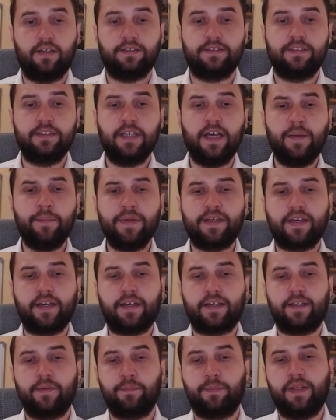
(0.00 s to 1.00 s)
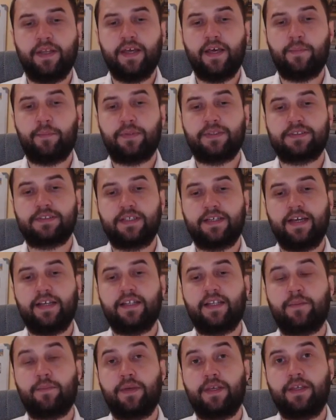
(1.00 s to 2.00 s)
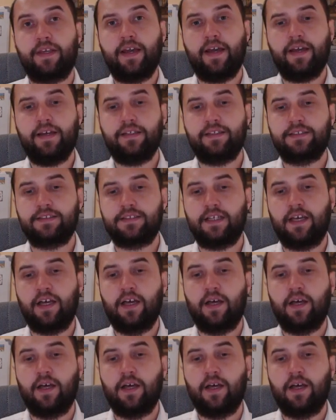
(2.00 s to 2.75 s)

Динамика геймплея постоянно меняется